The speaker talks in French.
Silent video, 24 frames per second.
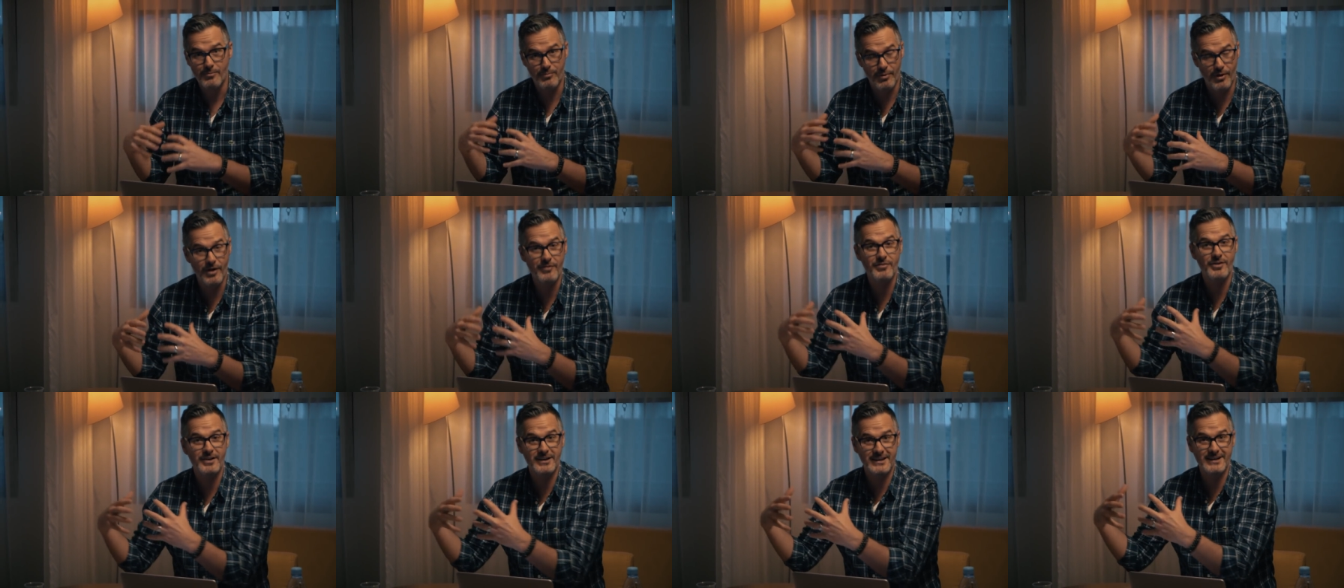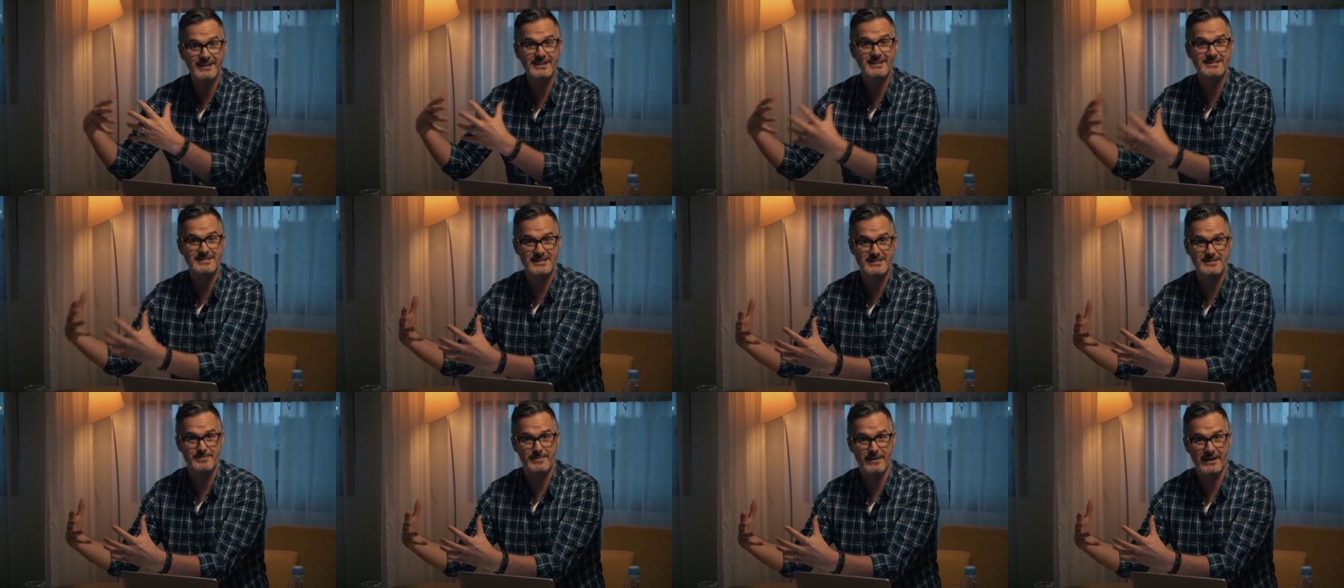provoquer
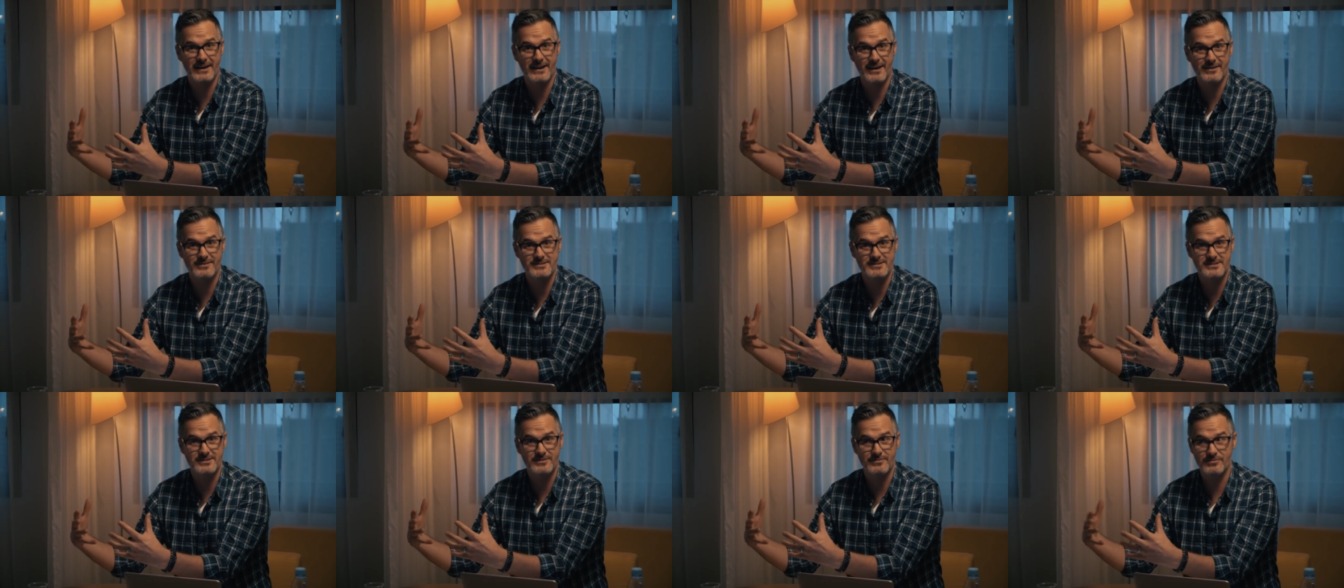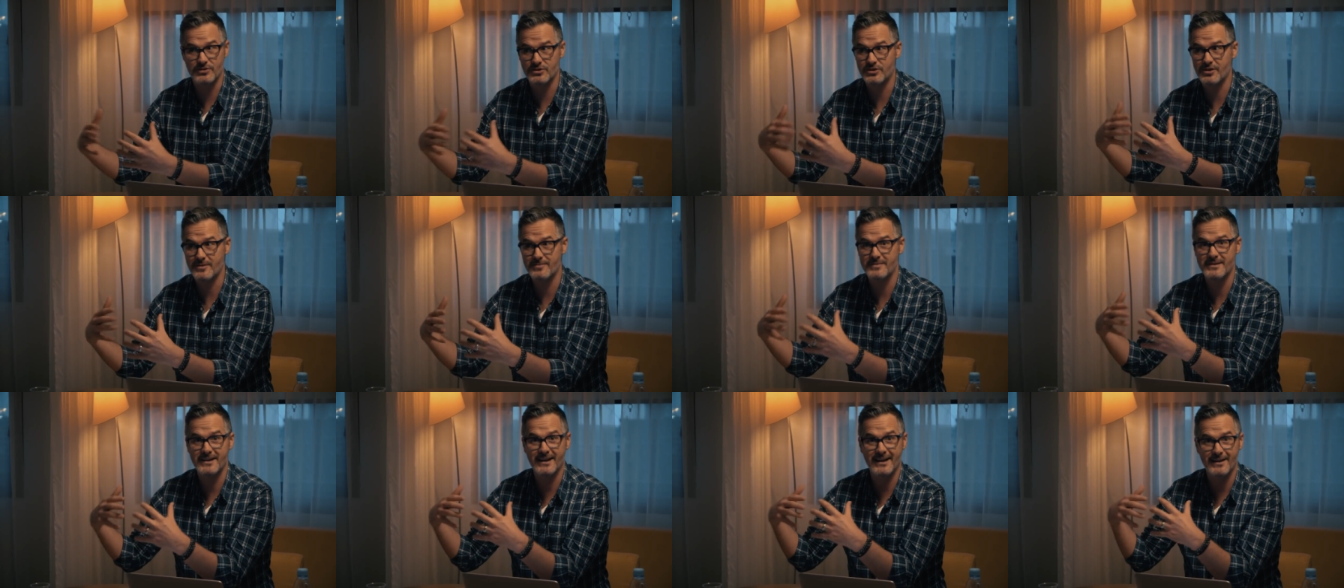des expériences va te
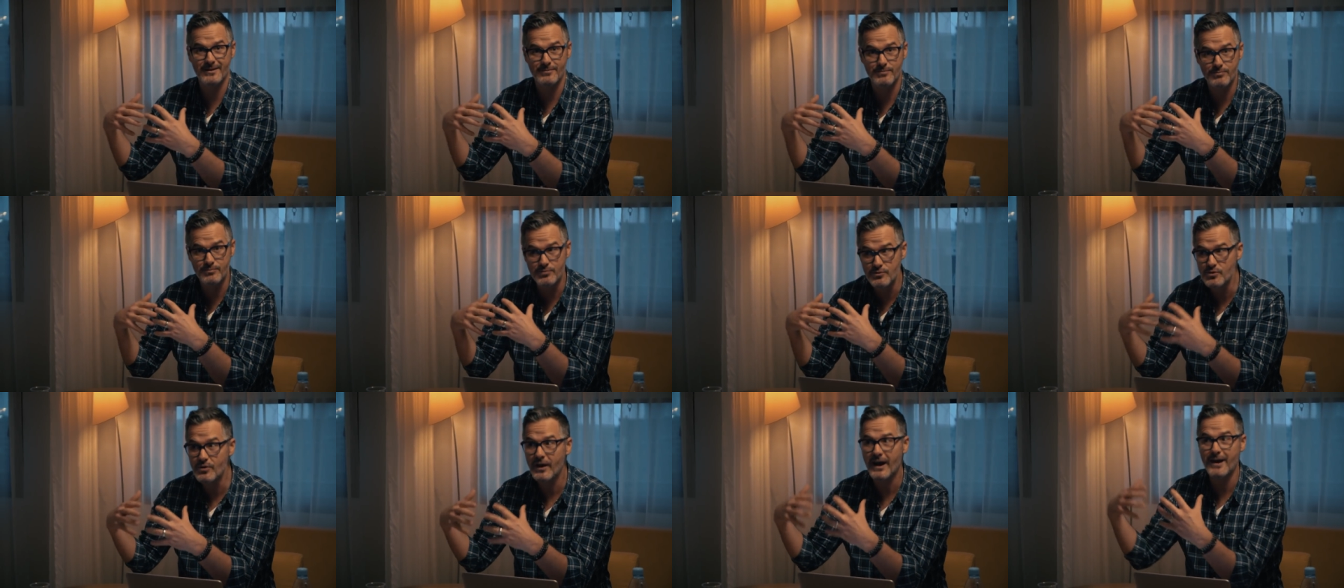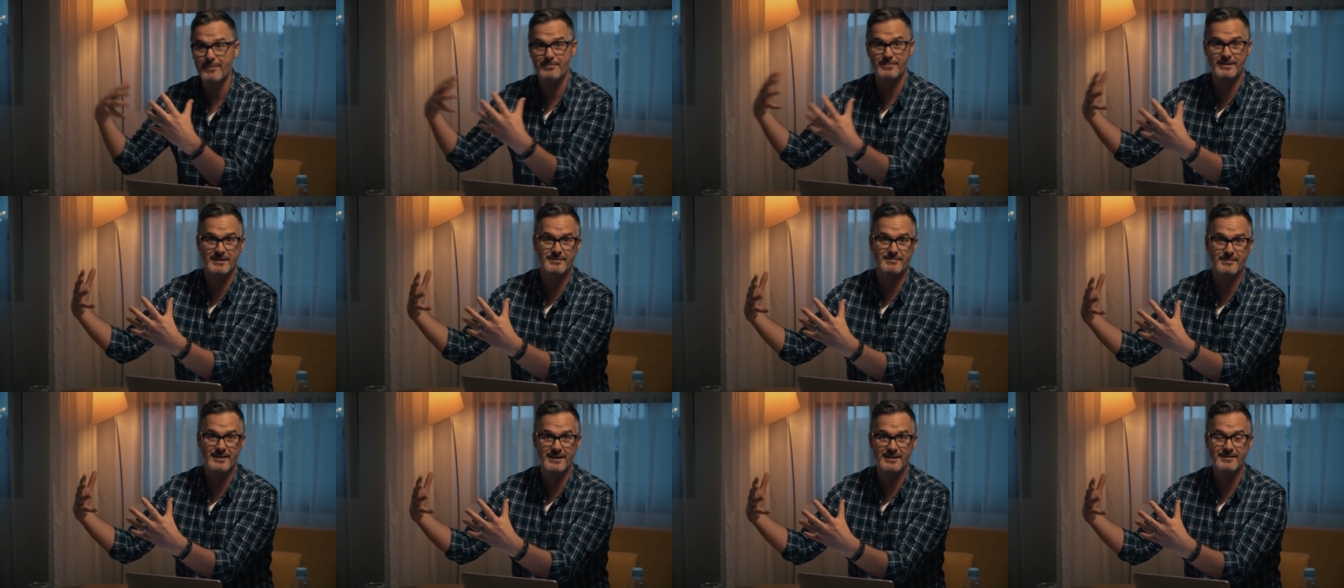mener plus
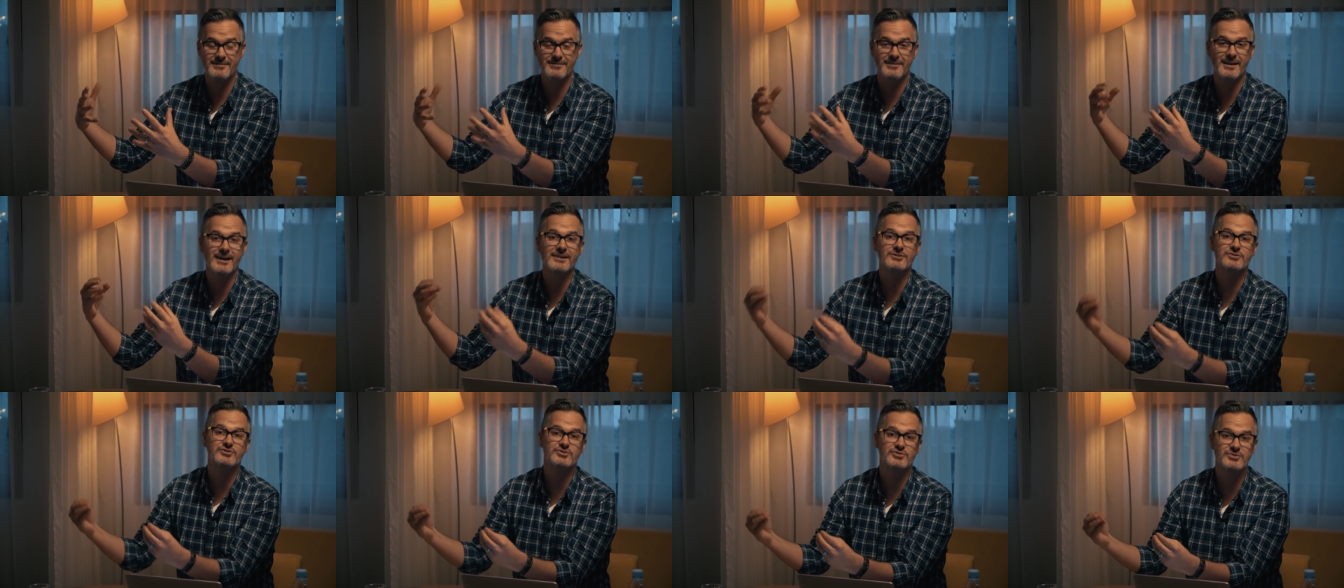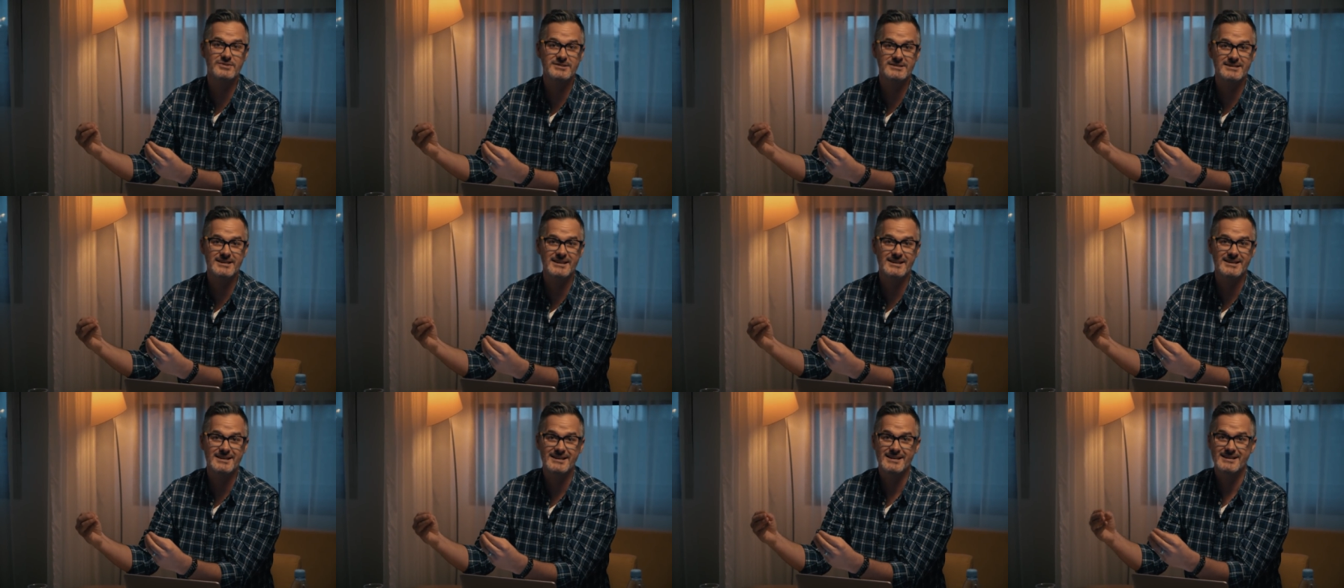rapidement vers du
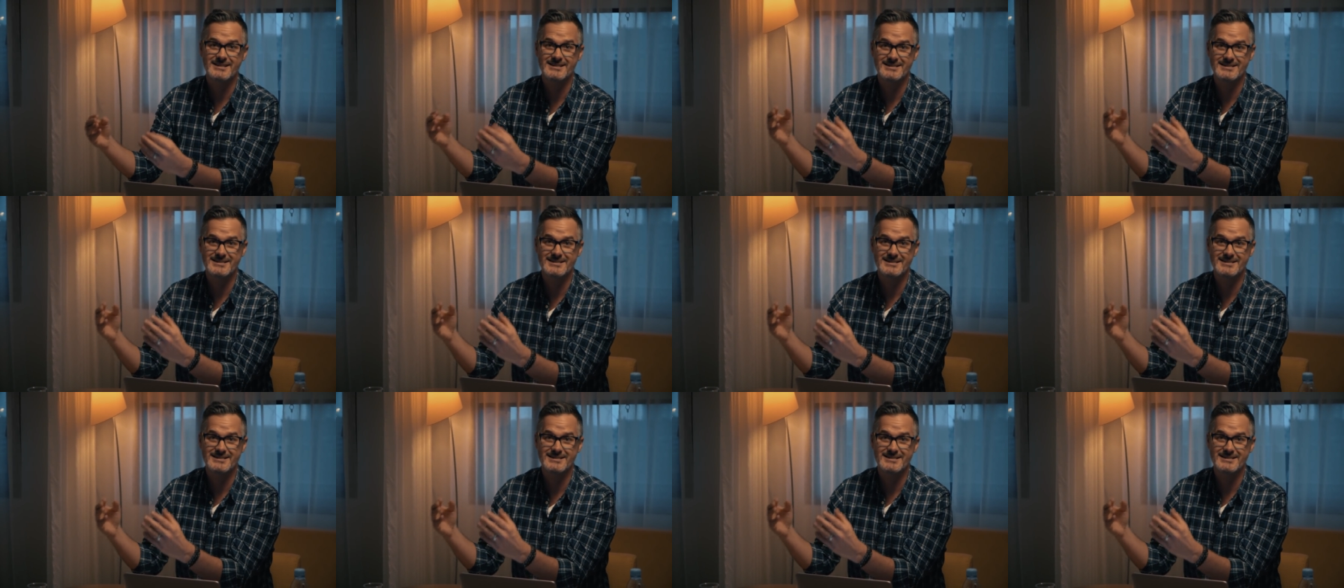succès.